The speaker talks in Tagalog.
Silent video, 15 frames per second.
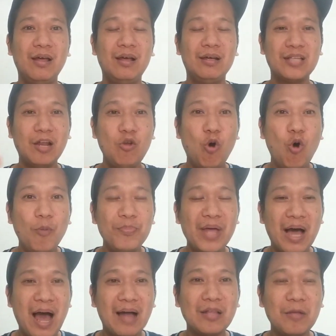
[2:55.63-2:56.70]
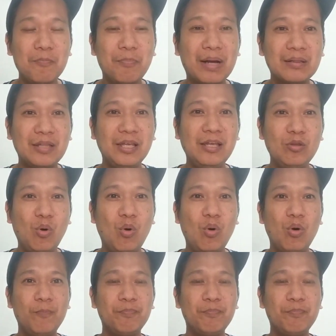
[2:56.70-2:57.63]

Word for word: sa loob ng ating partido,